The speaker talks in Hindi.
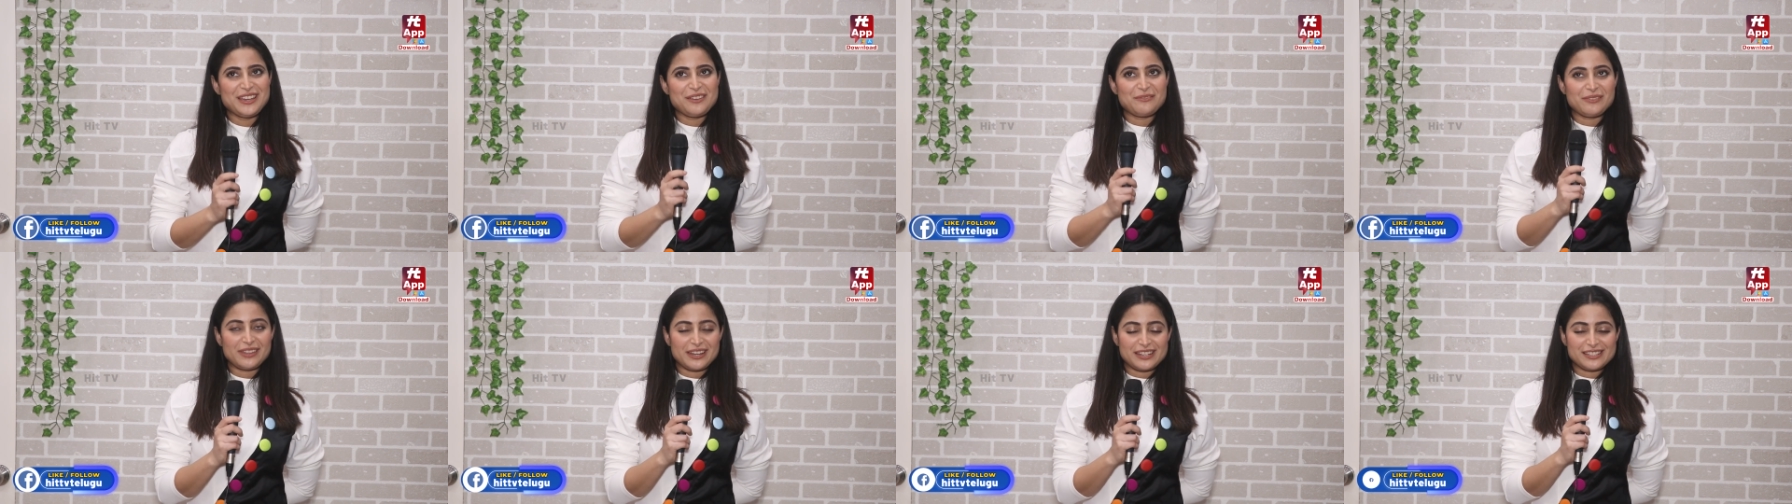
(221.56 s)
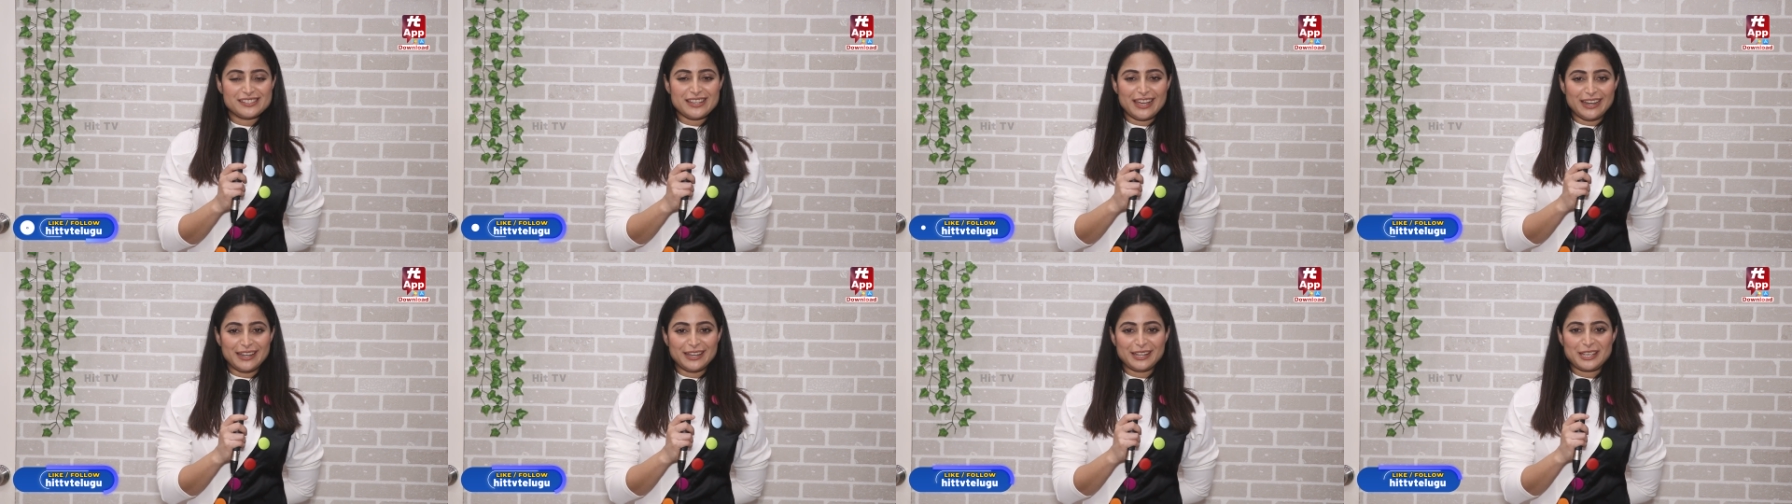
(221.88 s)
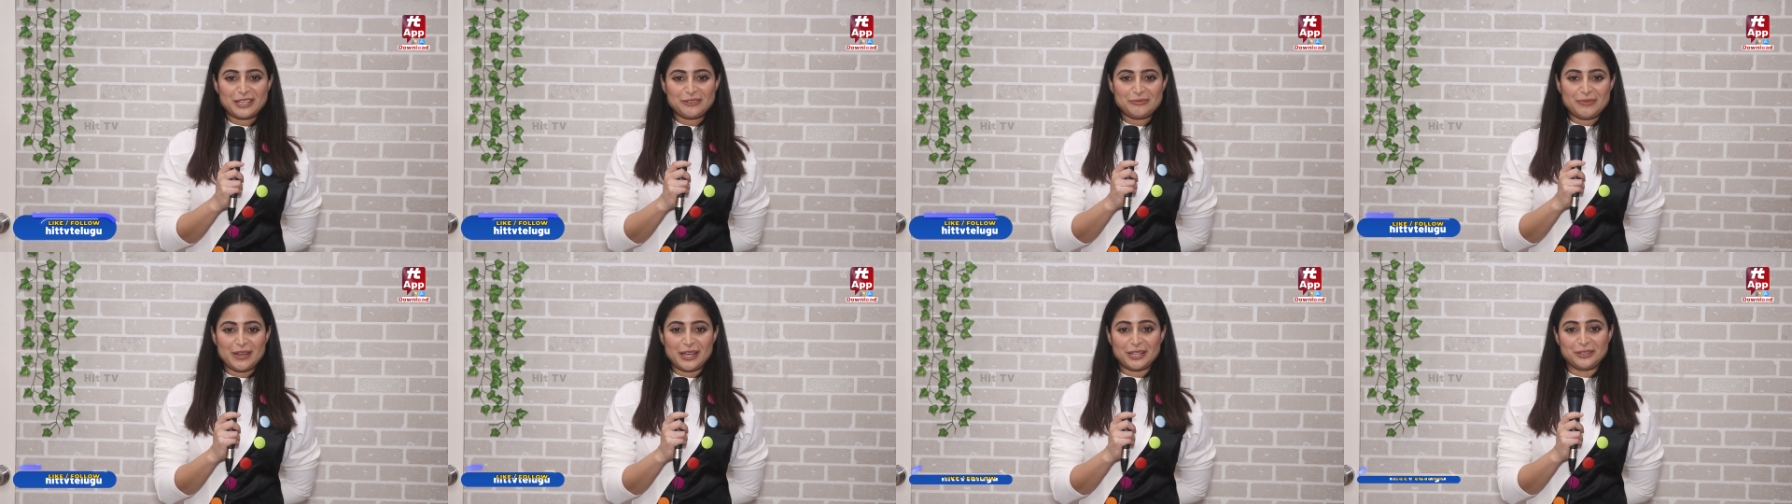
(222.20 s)
मेरे जाने
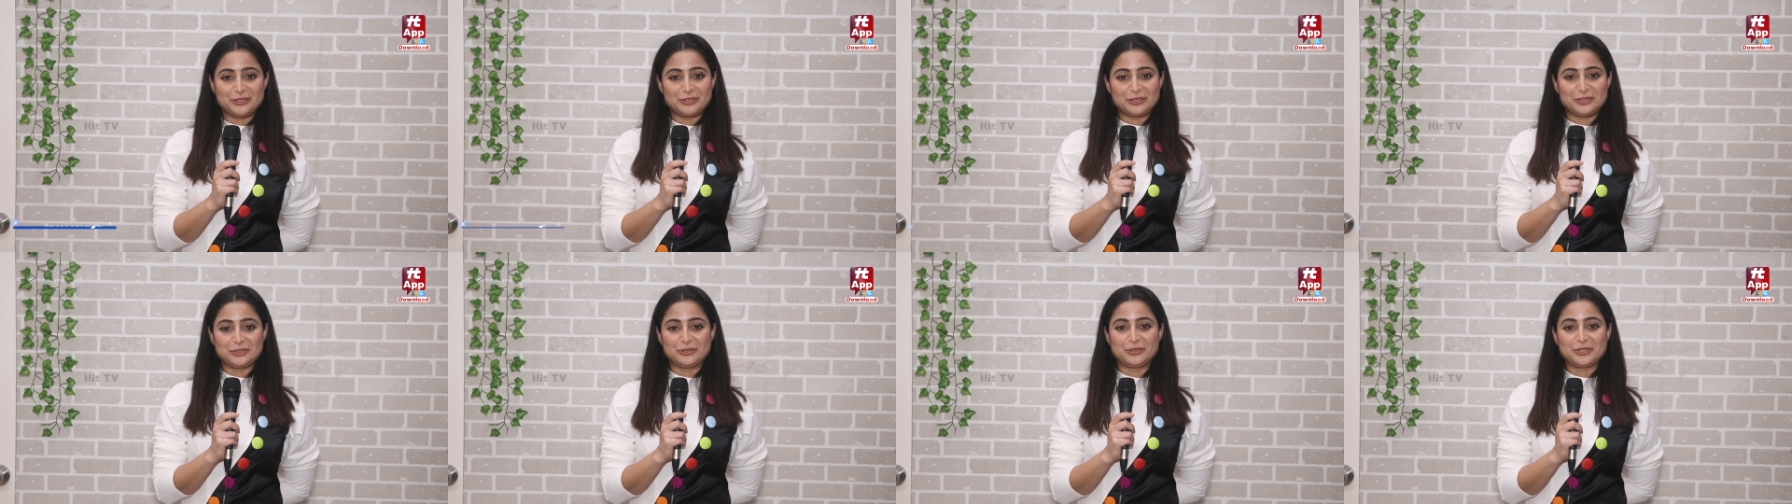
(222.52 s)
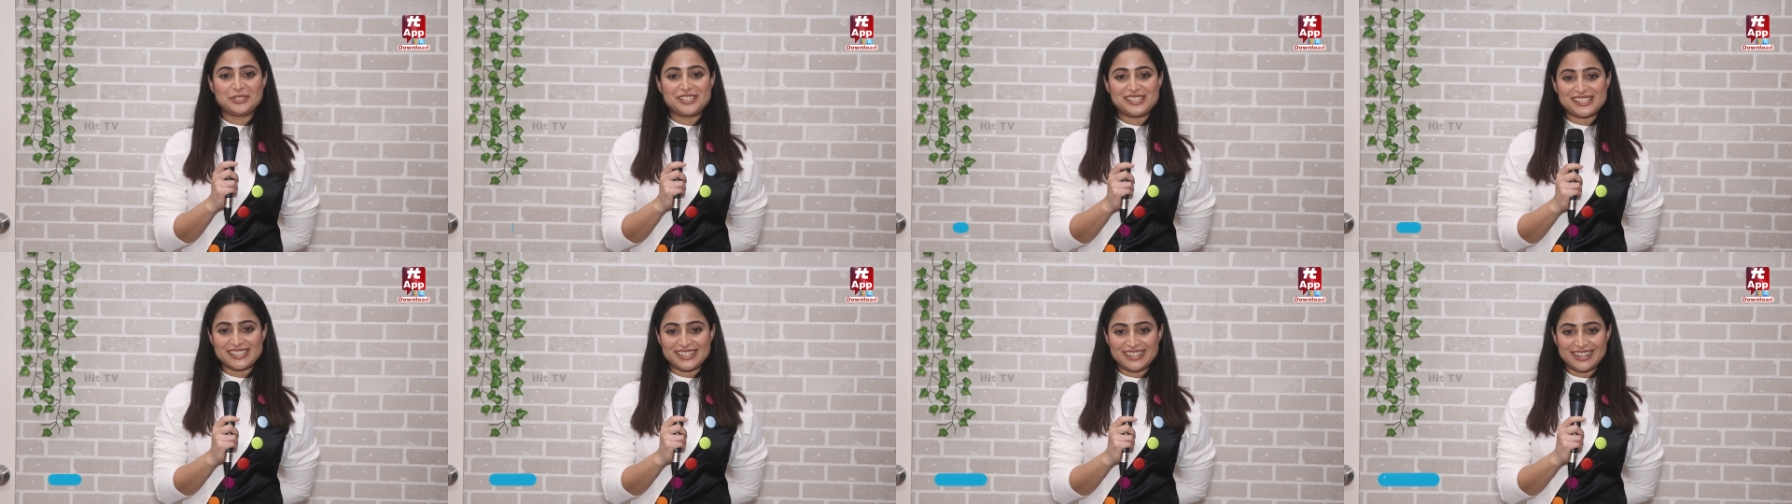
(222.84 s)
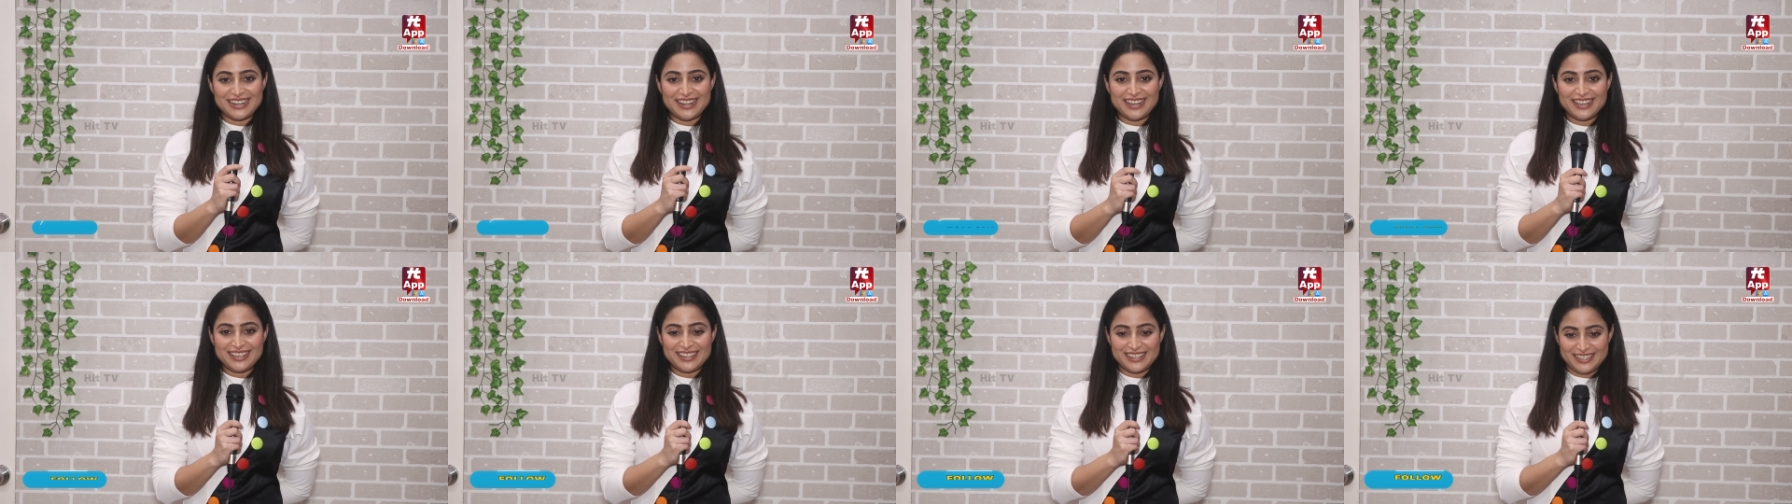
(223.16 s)
के बाद जो वो
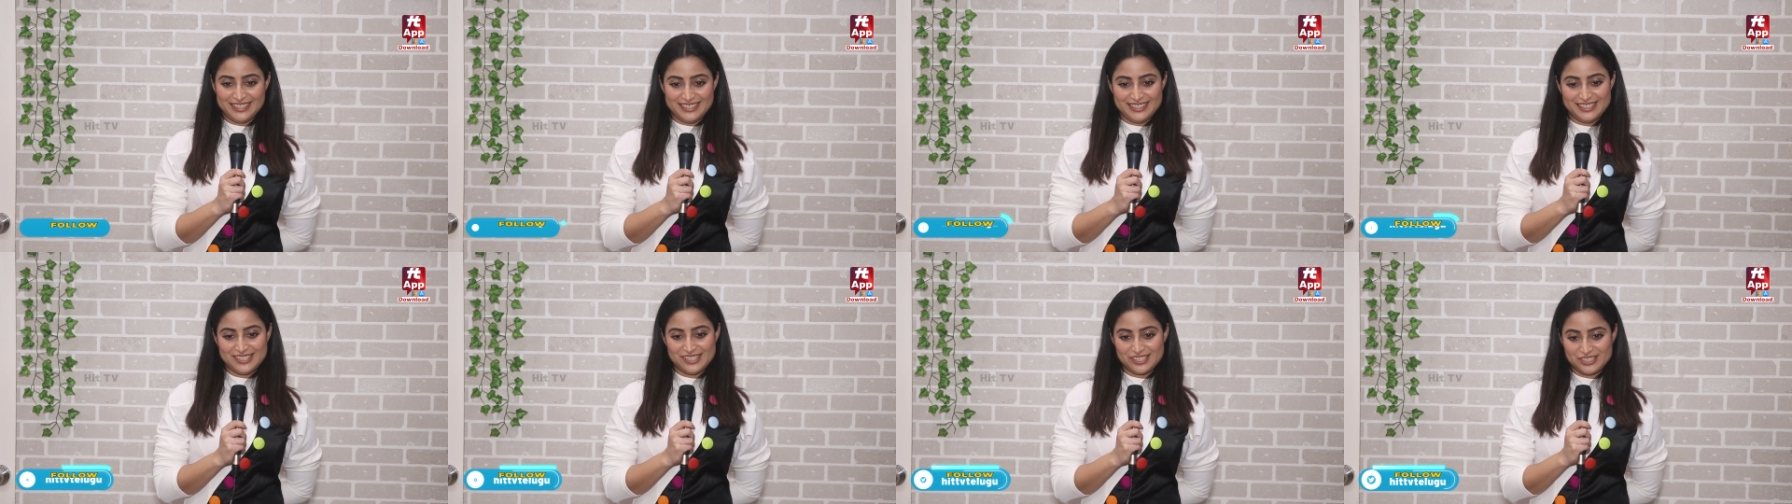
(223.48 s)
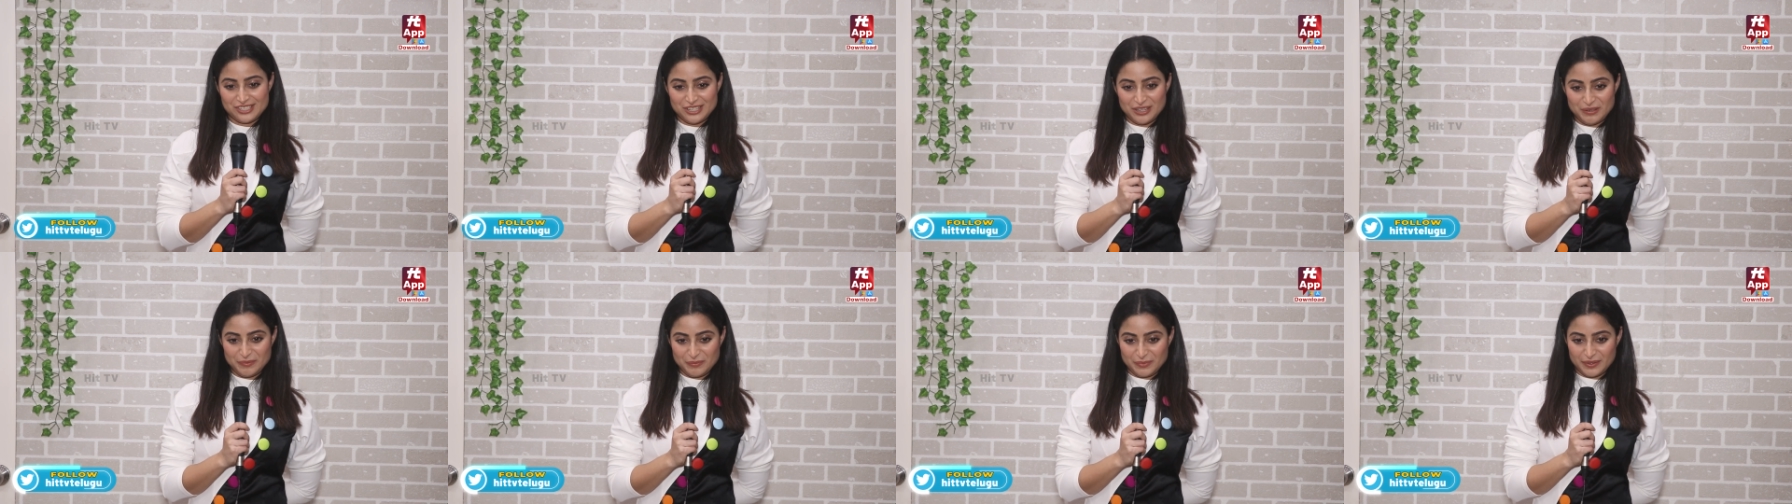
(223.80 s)
चिल्लाया है ईशा